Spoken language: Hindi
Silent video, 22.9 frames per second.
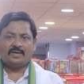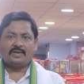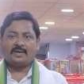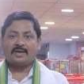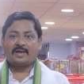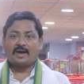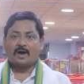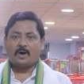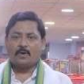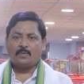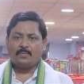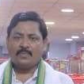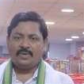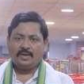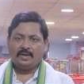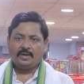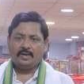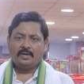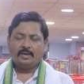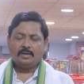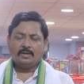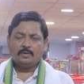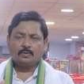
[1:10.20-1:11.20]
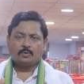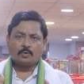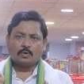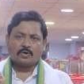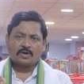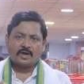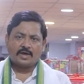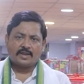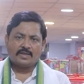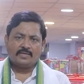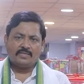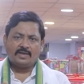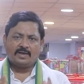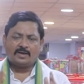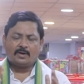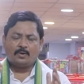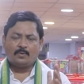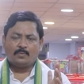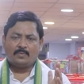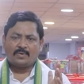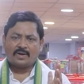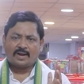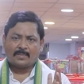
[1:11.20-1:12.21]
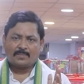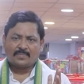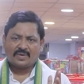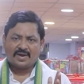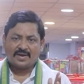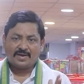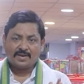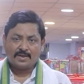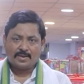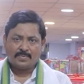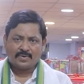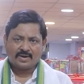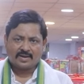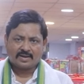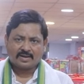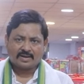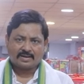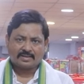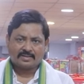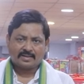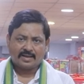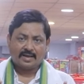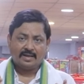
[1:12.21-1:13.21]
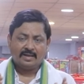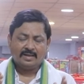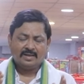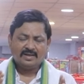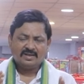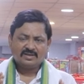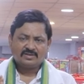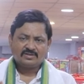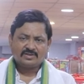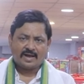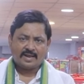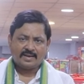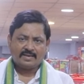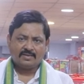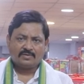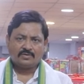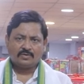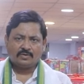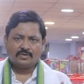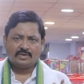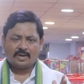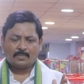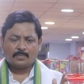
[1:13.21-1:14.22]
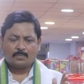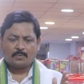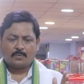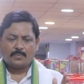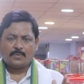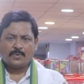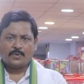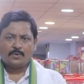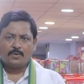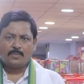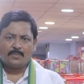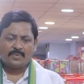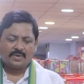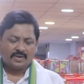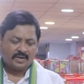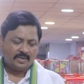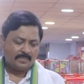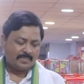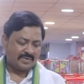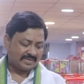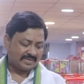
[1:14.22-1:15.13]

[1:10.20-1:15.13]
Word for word: है गाँव में है तो खरीदी के ऊपर आपका निर्भर करता है सारी चीज़ें आपको वीडियो में नहीं